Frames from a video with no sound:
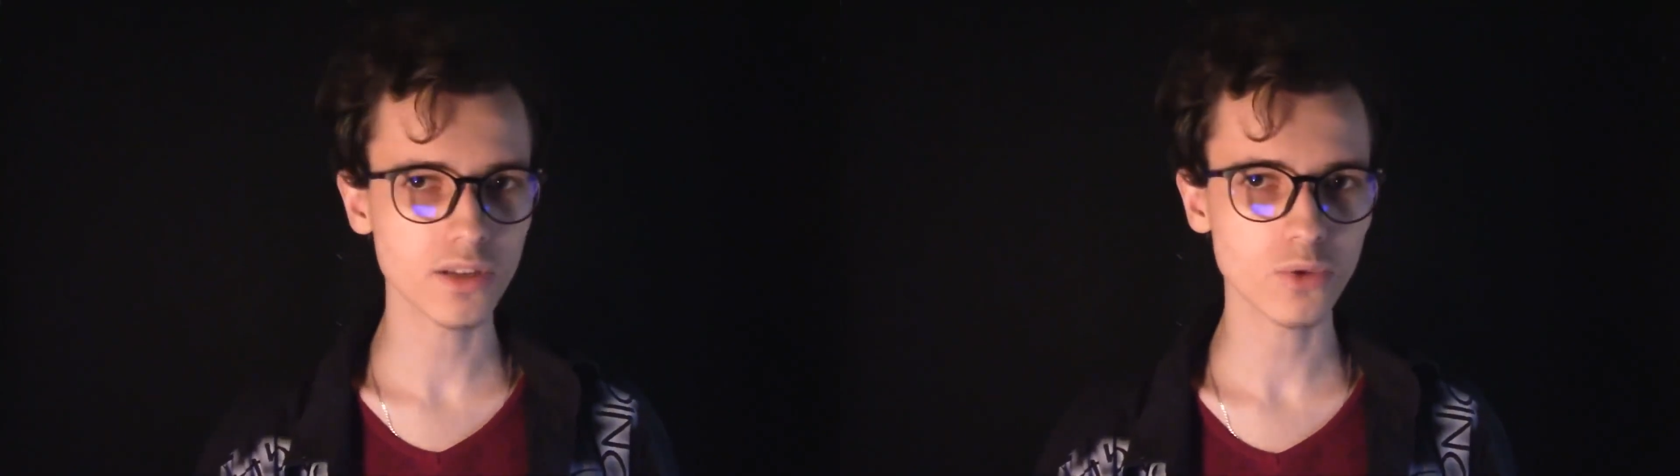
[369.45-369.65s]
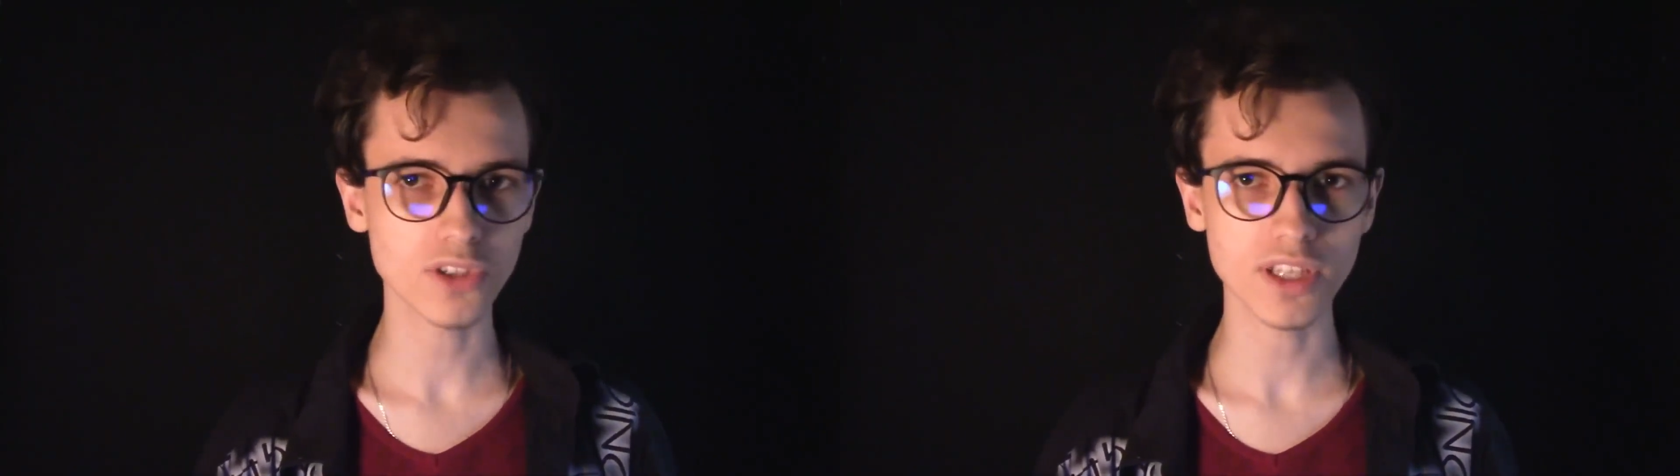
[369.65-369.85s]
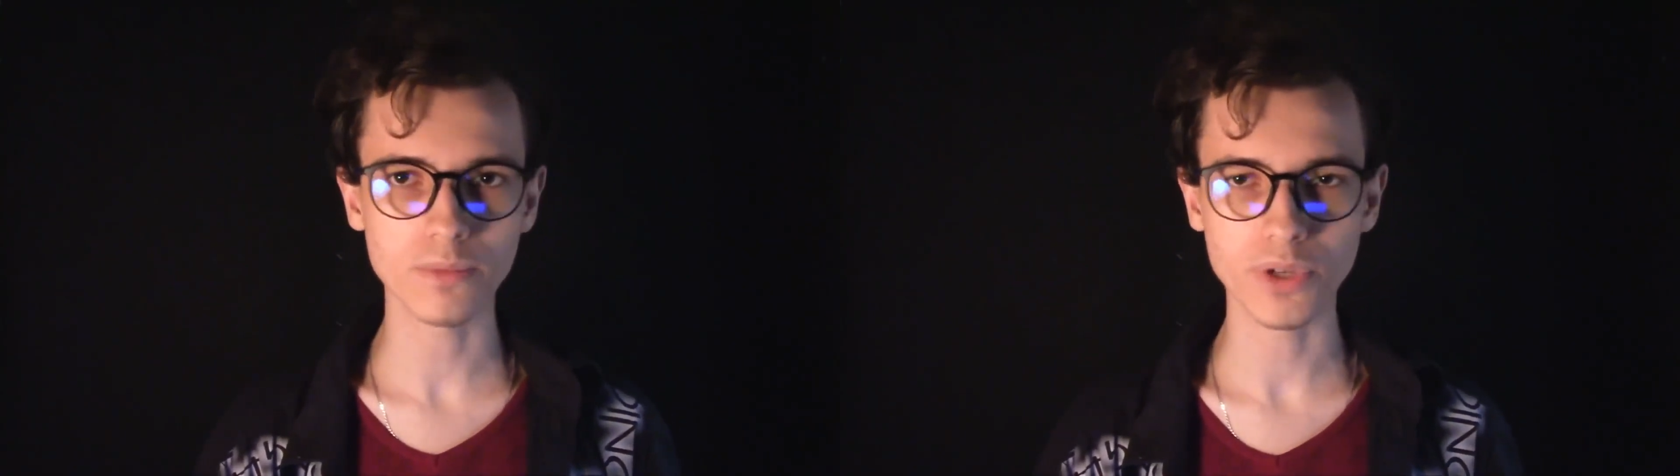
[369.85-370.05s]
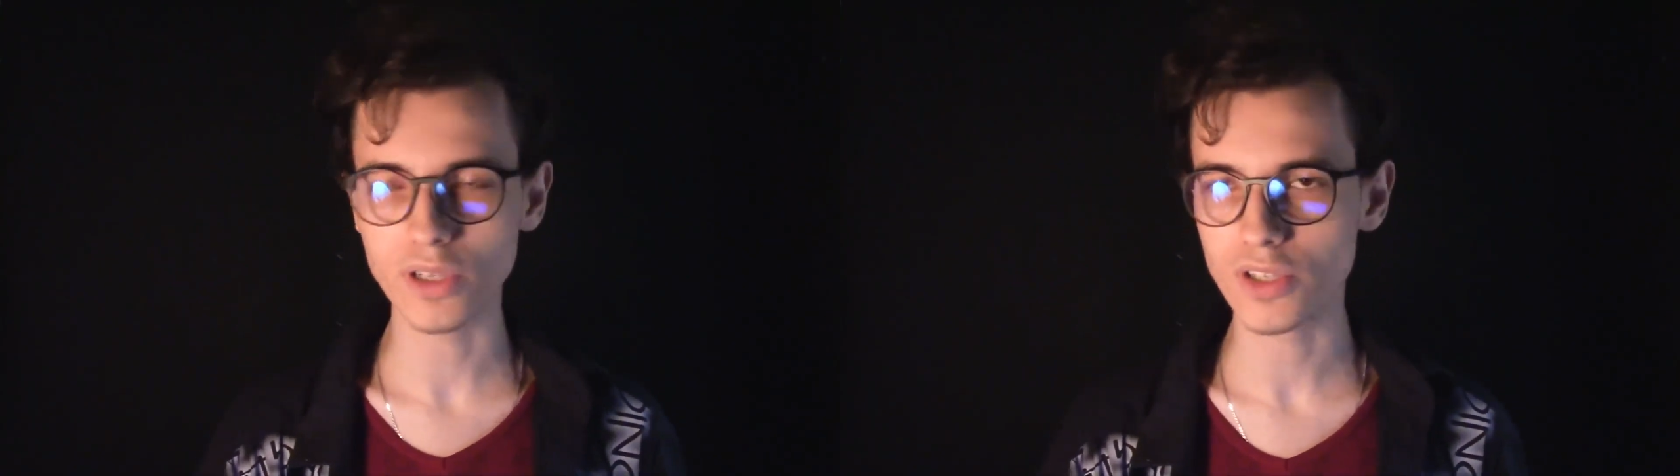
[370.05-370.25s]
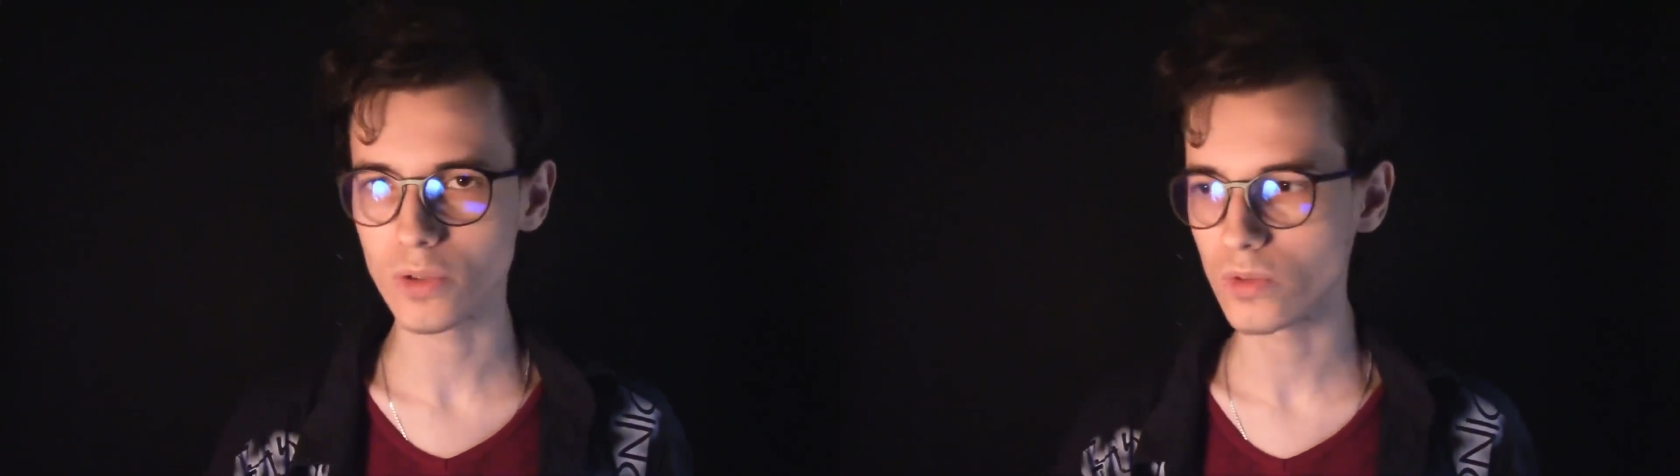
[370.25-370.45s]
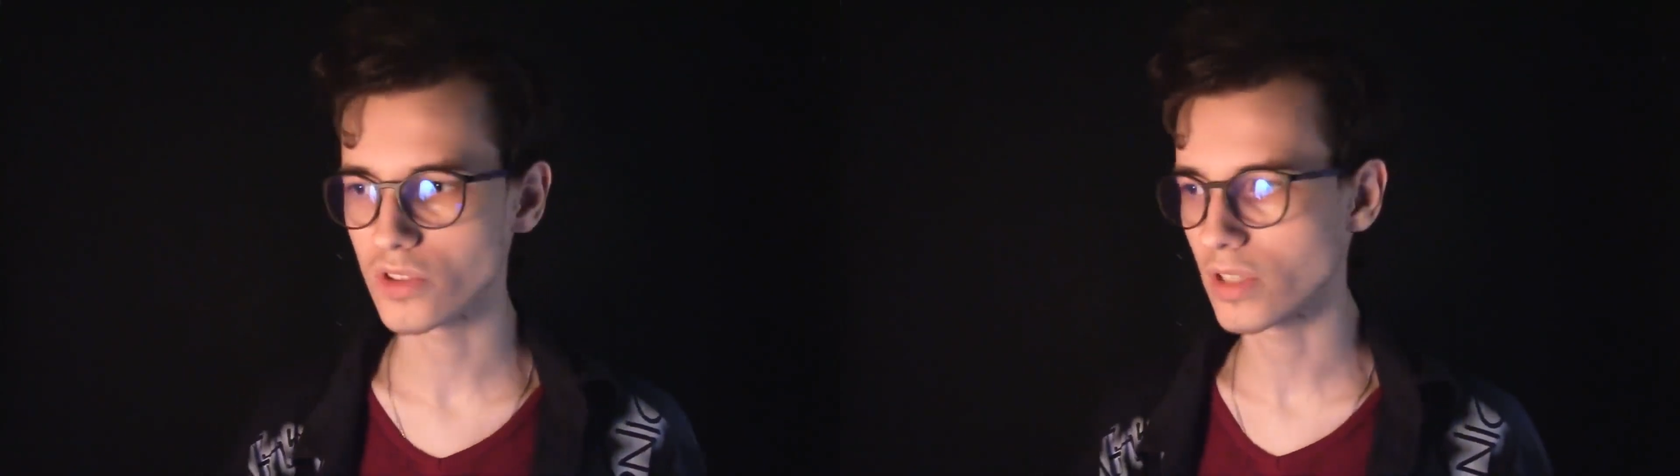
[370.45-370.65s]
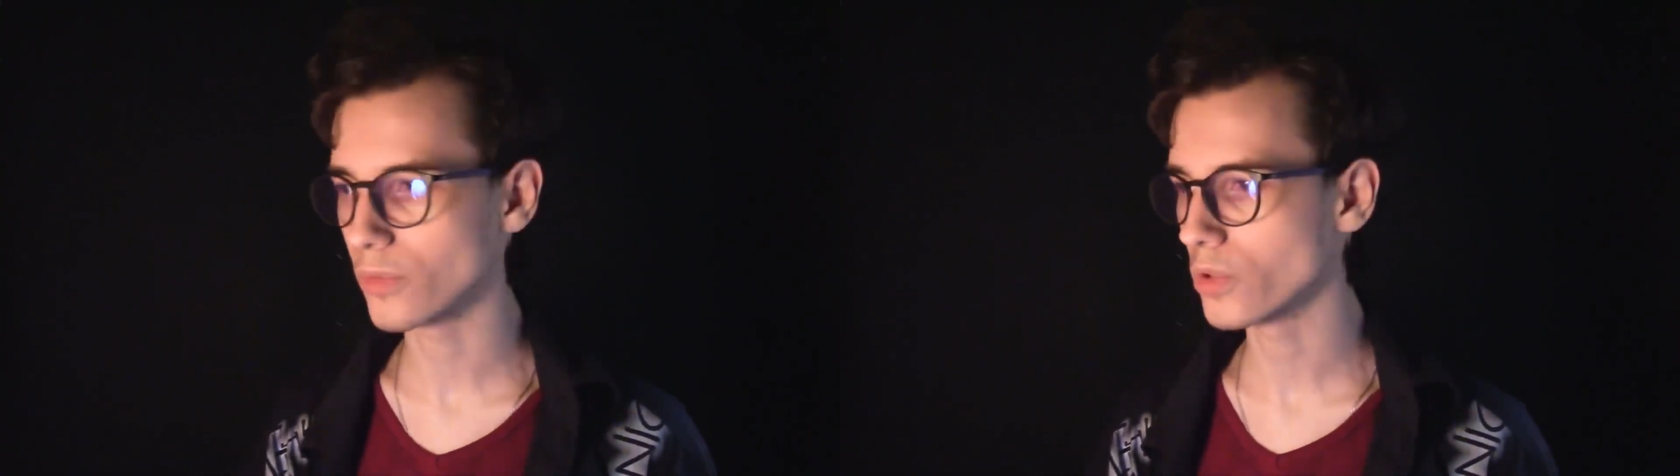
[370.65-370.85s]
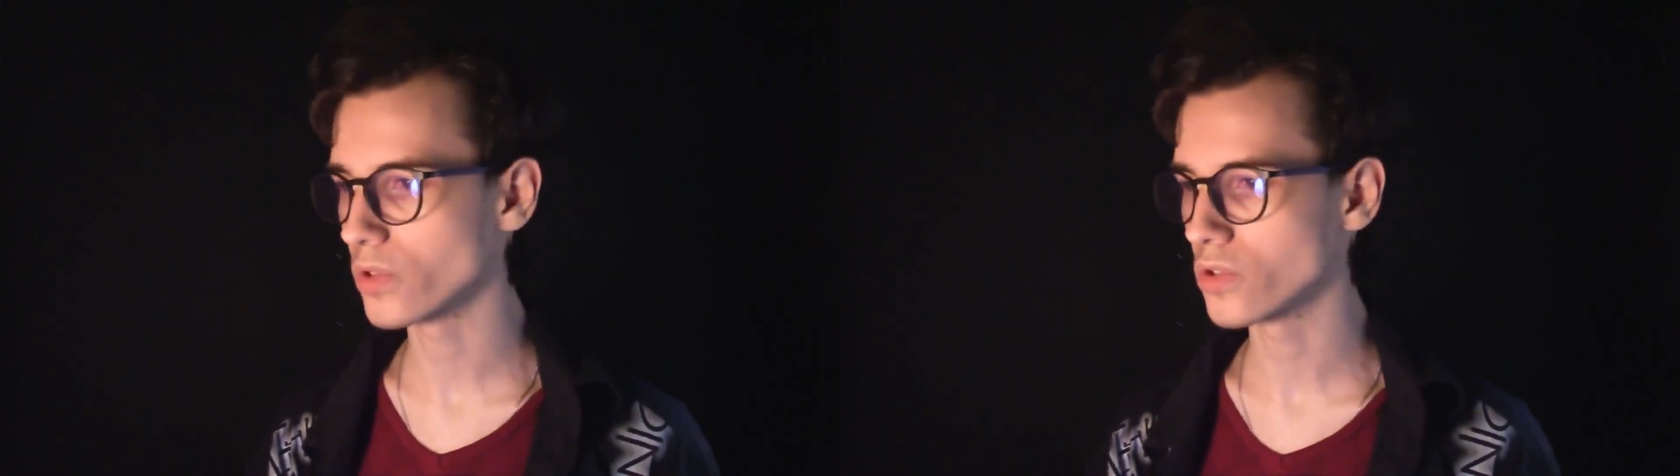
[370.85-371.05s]
который нам прилетел ни с
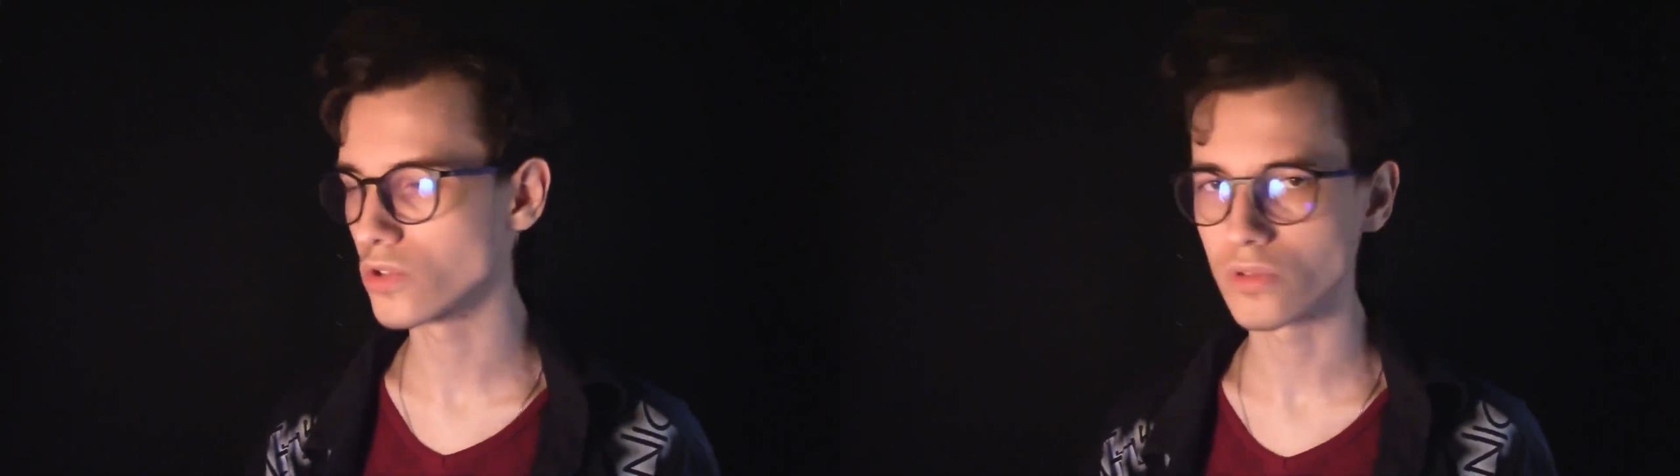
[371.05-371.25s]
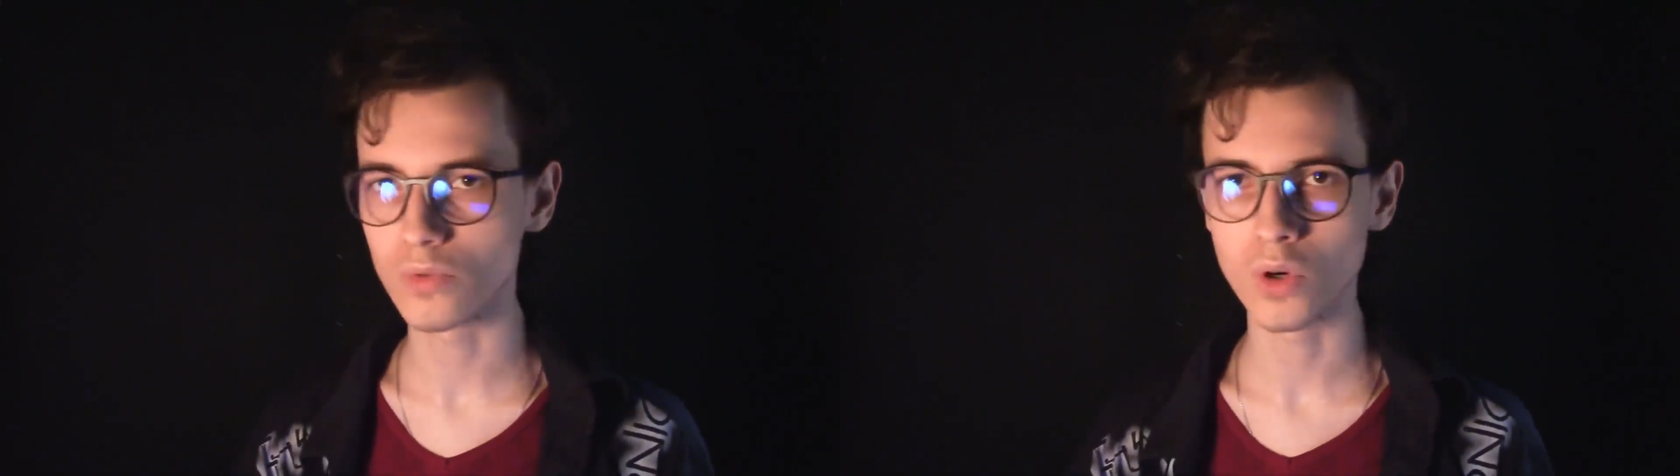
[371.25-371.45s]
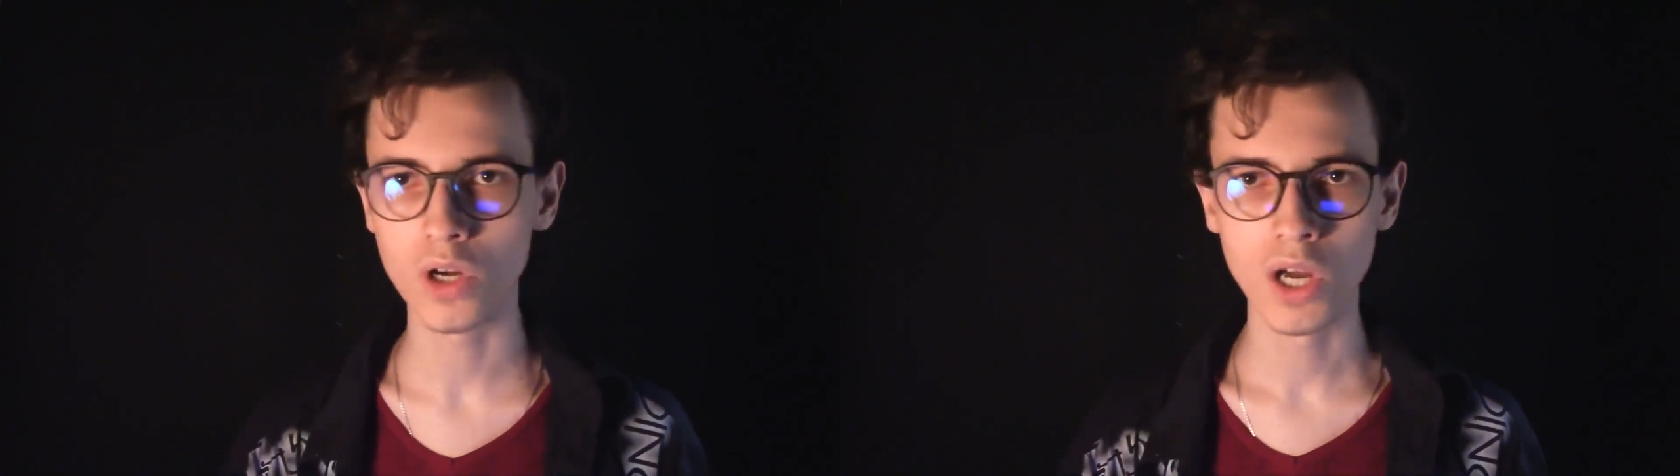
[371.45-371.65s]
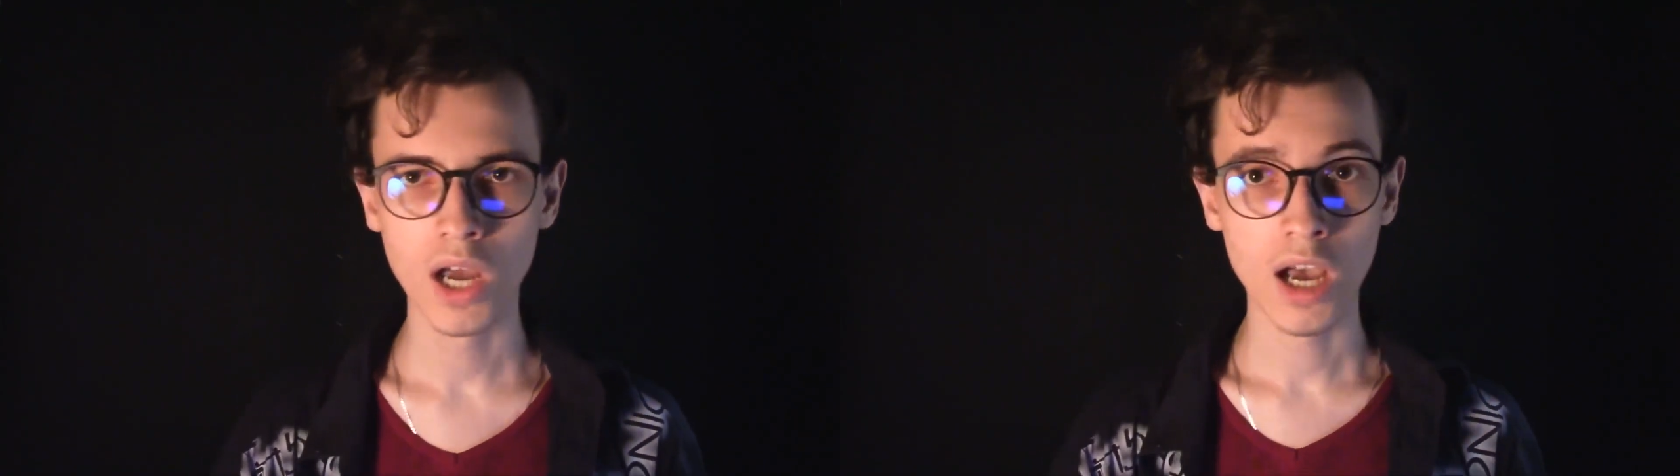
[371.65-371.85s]
того ни с сего.